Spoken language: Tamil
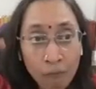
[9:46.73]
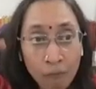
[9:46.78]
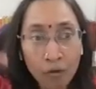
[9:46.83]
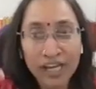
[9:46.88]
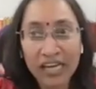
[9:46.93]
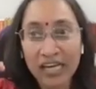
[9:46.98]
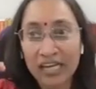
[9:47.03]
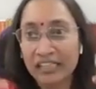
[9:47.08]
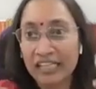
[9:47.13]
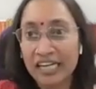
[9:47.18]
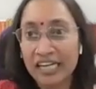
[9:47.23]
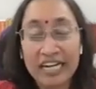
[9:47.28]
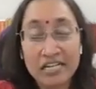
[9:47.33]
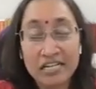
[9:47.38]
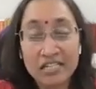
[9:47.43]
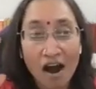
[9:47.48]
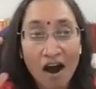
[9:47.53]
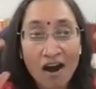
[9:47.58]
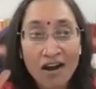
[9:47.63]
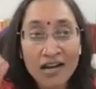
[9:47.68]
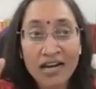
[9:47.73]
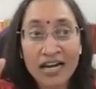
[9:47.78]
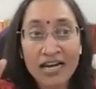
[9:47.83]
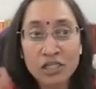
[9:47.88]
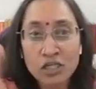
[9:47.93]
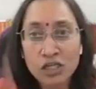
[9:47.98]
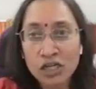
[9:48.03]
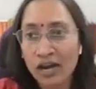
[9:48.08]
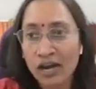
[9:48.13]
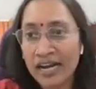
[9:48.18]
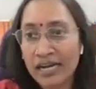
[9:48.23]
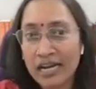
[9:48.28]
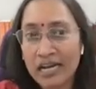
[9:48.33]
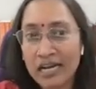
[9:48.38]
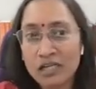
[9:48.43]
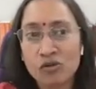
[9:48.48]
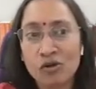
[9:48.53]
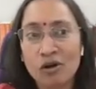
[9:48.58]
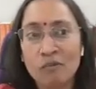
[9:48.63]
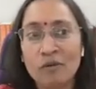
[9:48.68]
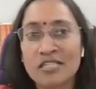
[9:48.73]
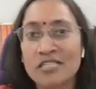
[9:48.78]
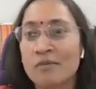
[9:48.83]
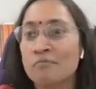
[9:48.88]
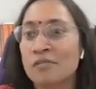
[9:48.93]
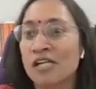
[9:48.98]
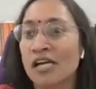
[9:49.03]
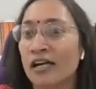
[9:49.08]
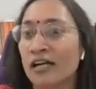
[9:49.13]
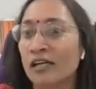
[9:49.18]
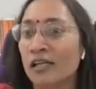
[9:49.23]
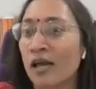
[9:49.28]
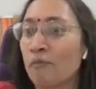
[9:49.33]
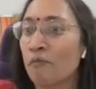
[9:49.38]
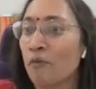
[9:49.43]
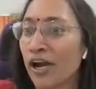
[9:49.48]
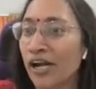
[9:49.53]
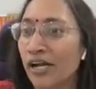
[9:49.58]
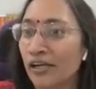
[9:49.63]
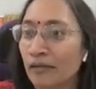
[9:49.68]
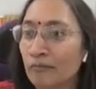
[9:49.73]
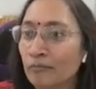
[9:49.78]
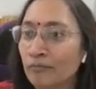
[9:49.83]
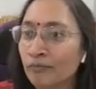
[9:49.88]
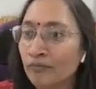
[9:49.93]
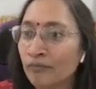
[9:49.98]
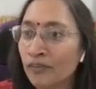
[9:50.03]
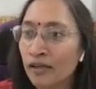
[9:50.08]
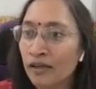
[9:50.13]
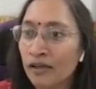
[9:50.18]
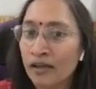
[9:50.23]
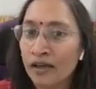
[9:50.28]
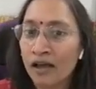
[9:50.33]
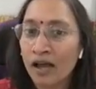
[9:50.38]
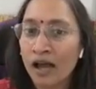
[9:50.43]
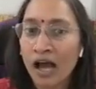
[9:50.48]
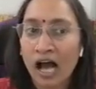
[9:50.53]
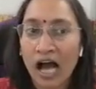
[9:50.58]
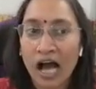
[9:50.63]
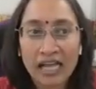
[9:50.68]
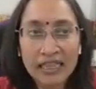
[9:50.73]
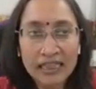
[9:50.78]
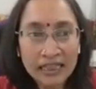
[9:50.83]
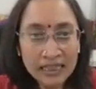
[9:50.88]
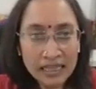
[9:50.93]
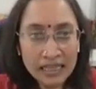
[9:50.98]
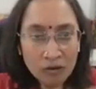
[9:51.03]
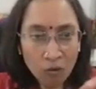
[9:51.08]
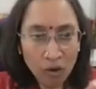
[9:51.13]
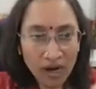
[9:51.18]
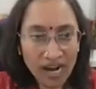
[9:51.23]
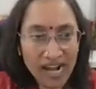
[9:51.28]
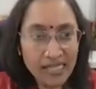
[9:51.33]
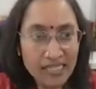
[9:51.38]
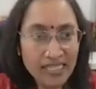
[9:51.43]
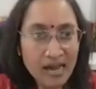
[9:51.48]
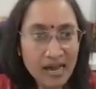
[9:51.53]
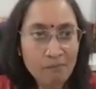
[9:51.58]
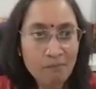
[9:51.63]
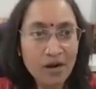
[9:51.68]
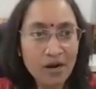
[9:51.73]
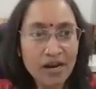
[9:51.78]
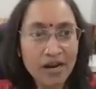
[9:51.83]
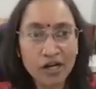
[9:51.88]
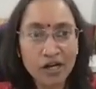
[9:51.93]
புரியறது இட் இஸ் நாட் அன் இன்டலெக்சுவல் பர்செப்ஷன் அட் தட் பாயிண்ட் அந்த ஒரு எக்ஸாம்பிள்